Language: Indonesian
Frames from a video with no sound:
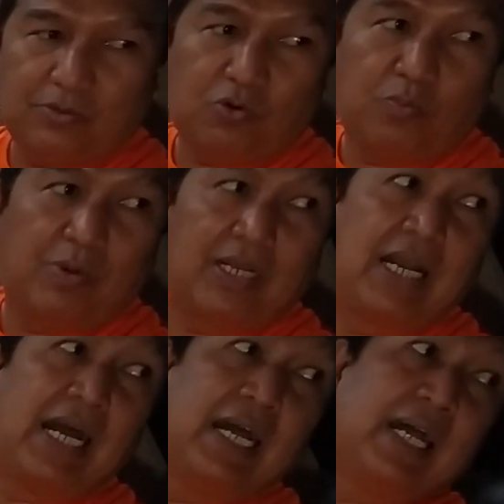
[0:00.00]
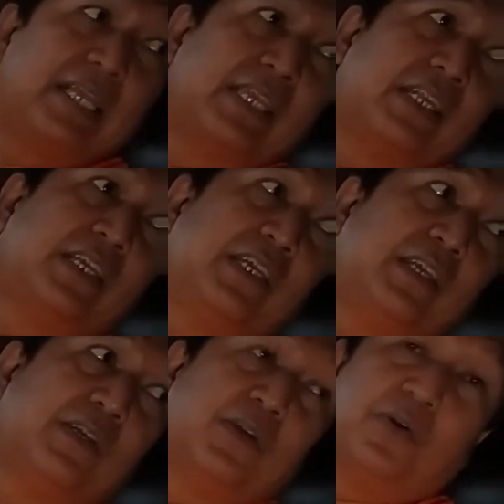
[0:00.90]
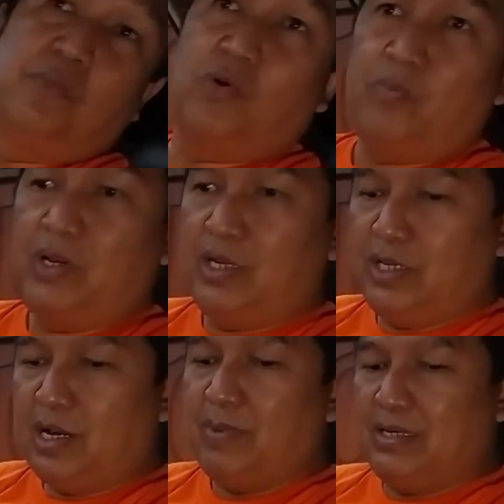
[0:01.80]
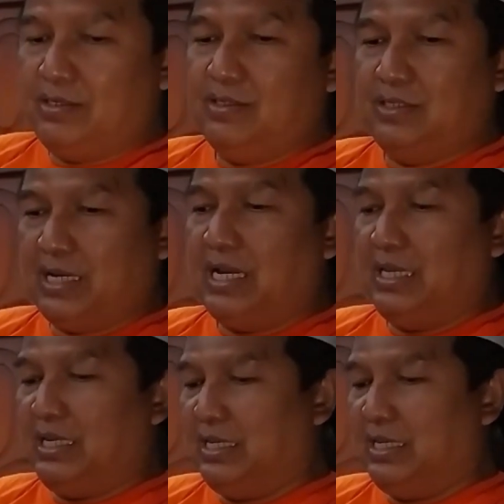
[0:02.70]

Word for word: cukup lega jadi mobil ini nyaman sekali